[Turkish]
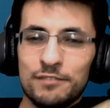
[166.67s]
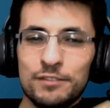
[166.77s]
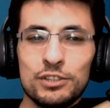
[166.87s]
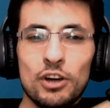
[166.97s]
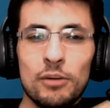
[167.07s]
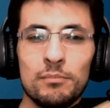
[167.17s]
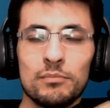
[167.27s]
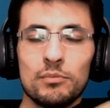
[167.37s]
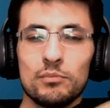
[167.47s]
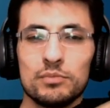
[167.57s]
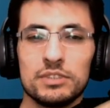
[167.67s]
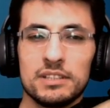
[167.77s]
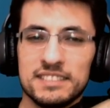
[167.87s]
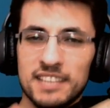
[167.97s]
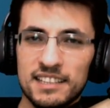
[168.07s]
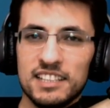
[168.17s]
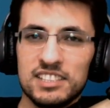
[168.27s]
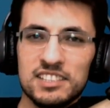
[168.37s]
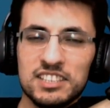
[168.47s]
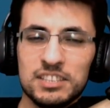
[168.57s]
videom sandık
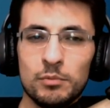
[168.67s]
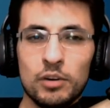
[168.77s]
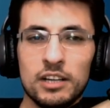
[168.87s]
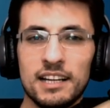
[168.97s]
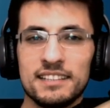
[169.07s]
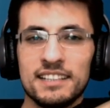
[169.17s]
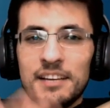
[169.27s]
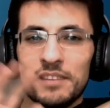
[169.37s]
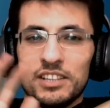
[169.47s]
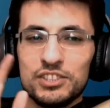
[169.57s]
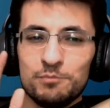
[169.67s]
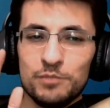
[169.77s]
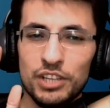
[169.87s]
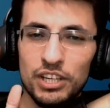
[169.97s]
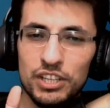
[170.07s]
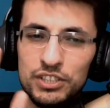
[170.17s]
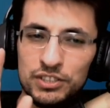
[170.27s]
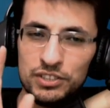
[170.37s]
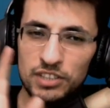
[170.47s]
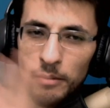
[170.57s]
açılış kısmı bu kadardı. Şimdi
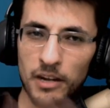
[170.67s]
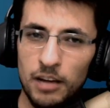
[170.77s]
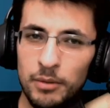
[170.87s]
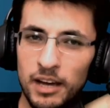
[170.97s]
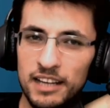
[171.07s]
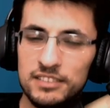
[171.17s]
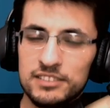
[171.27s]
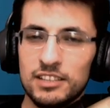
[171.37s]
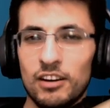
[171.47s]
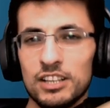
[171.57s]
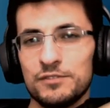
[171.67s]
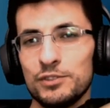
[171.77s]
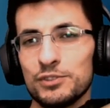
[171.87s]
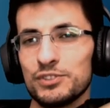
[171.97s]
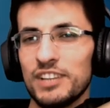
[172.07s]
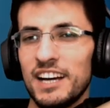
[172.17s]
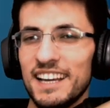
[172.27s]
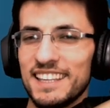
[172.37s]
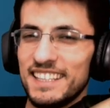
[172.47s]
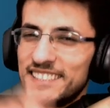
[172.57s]
izninizle beraber savaş
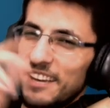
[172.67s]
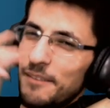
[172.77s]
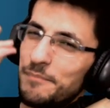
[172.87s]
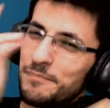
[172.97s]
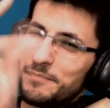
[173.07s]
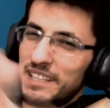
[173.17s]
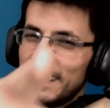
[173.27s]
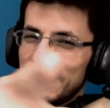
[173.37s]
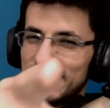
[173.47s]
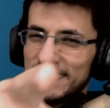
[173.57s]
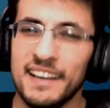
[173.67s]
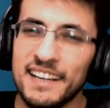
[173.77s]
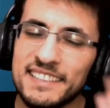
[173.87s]
videosuna geçebiliriz.